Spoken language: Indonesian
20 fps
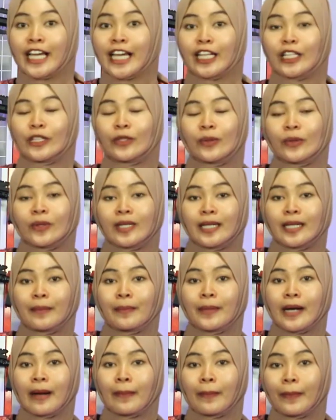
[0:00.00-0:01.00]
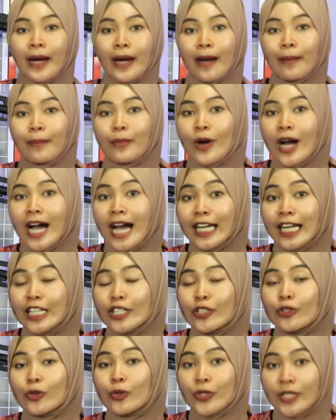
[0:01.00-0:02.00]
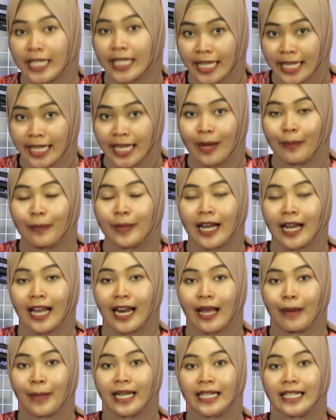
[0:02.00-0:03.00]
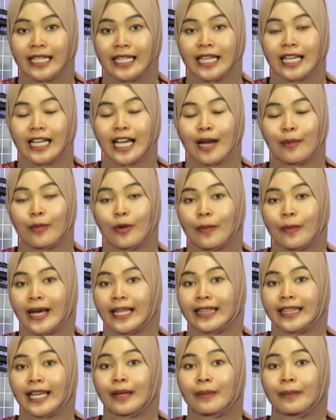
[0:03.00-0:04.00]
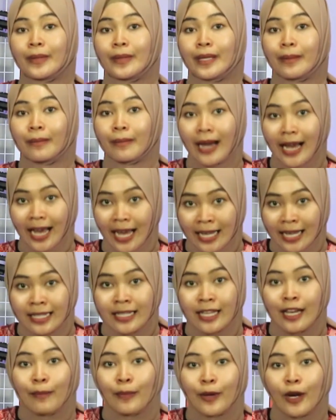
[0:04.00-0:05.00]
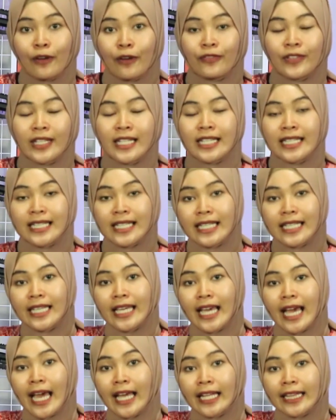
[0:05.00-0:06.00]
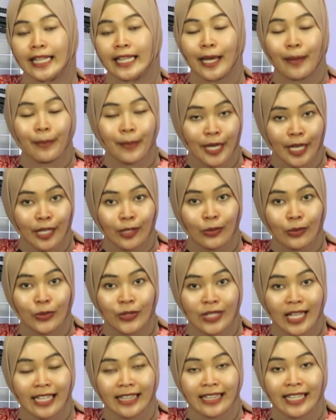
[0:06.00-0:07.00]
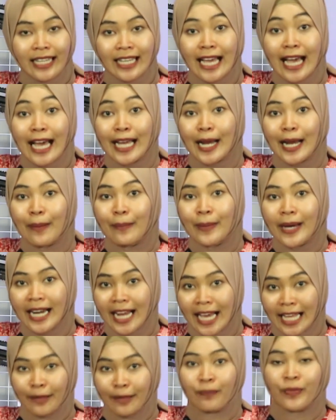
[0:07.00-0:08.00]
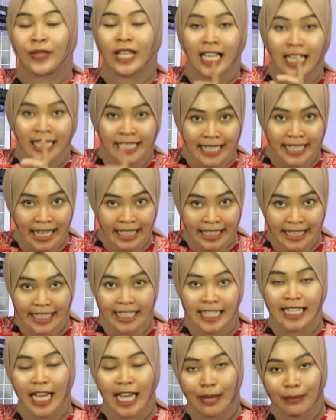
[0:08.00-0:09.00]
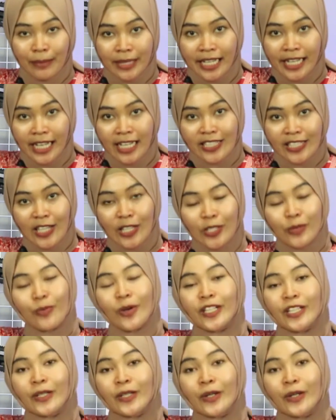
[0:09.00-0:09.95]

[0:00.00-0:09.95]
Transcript: yaitu ke Bapak Buhari Susi yang beralamat di Kabupaten Bima, Provinsi NTB, Nusa Tenggara Barat. Jadi di kami di Gesa Sport